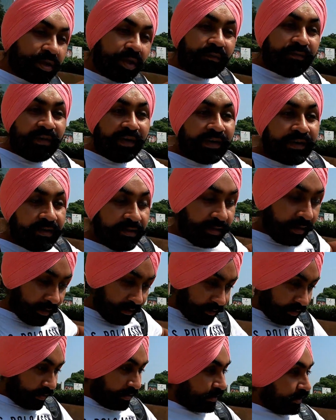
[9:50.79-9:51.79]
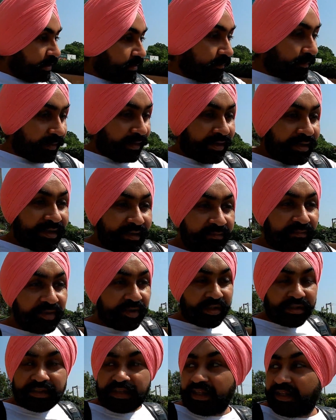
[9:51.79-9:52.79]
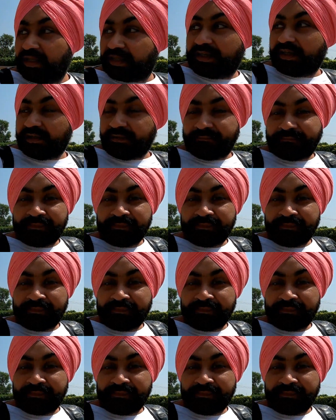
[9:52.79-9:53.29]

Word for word: उस तरफ है यहाँ से जाना पड़ेगा ये मुझे अच्छा लगा